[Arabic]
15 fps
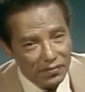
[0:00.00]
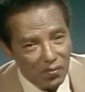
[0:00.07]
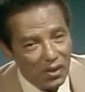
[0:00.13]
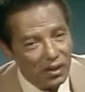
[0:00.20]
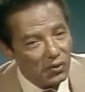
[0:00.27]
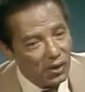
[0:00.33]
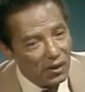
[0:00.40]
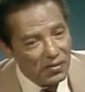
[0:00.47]

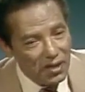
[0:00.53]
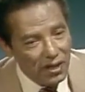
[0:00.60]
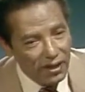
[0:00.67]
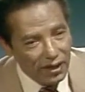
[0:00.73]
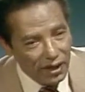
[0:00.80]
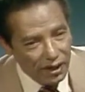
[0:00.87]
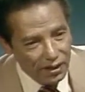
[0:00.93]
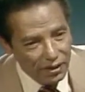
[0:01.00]
برضه نفس
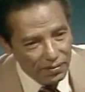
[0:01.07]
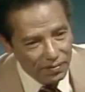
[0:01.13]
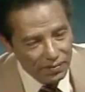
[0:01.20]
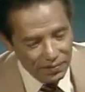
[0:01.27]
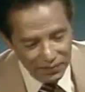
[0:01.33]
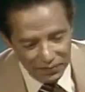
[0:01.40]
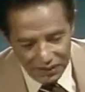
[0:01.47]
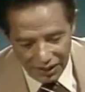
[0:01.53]
الحكاية
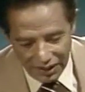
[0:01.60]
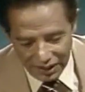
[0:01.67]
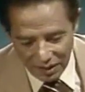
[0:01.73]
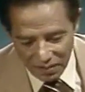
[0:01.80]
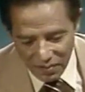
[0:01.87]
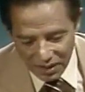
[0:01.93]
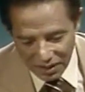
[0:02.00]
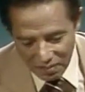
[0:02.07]

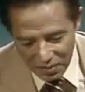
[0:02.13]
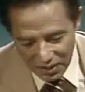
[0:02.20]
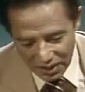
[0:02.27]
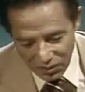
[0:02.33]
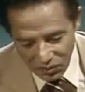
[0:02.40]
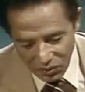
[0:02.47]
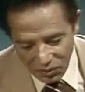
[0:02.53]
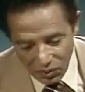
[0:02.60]
لما ربنا
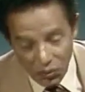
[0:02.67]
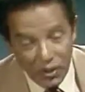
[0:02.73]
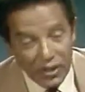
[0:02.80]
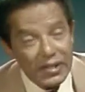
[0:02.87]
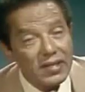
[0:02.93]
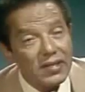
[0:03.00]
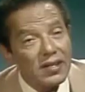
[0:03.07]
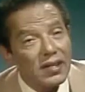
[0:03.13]
يقول
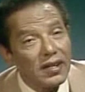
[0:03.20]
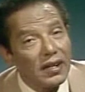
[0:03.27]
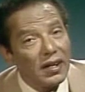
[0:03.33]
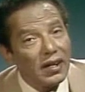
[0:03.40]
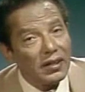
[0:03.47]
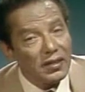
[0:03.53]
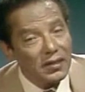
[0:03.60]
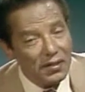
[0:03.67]
ينزل
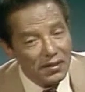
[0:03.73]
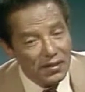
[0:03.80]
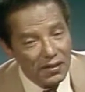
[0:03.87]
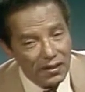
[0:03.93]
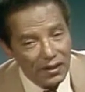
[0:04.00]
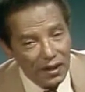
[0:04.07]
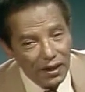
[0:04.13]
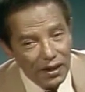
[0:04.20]
الغيث